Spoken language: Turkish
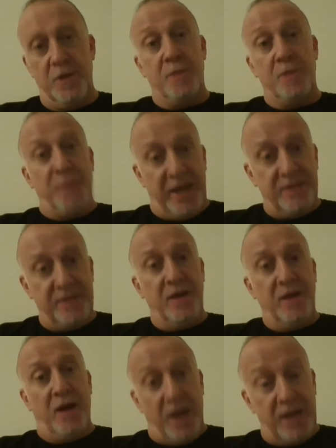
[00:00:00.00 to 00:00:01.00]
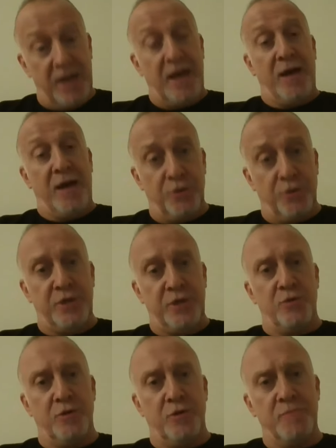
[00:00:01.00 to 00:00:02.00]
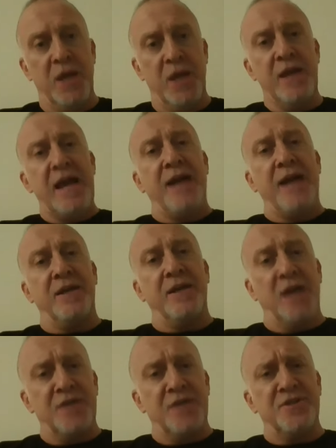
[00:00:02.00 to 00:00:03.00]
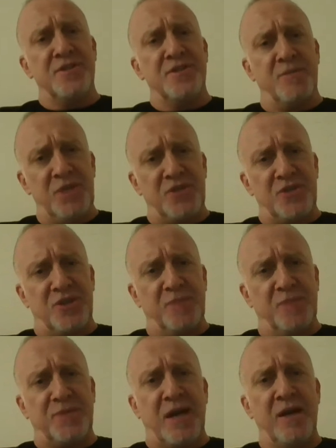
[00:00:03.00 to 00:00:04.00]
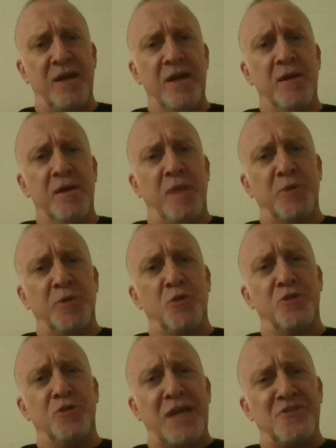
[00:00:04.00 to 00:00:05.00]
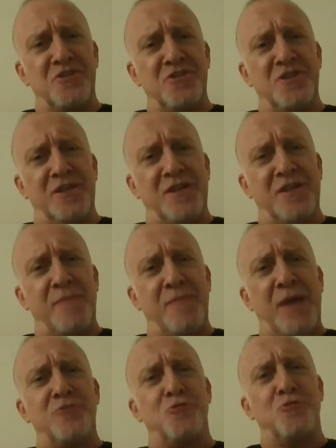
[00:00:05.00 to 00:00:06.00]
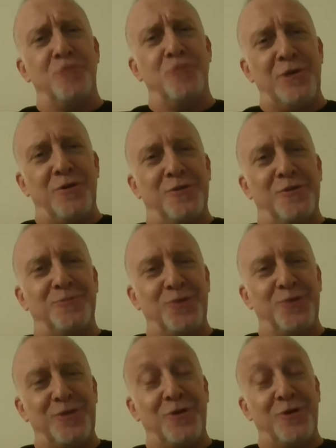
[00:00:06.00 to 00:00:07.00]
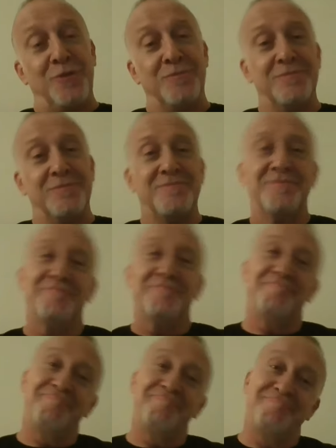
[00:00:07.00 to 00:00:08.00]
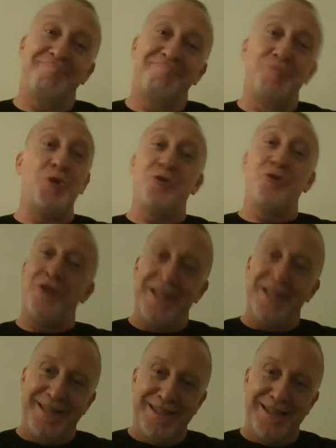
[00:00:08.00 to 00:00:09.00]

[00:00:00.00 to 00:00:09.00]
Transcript: Ben hala öğreniyorum. Yani karşınıza biri çıkıp da amatör telsizcilikte ben şunu biliyorum bunu biliyorum. Bu iş öyle değil.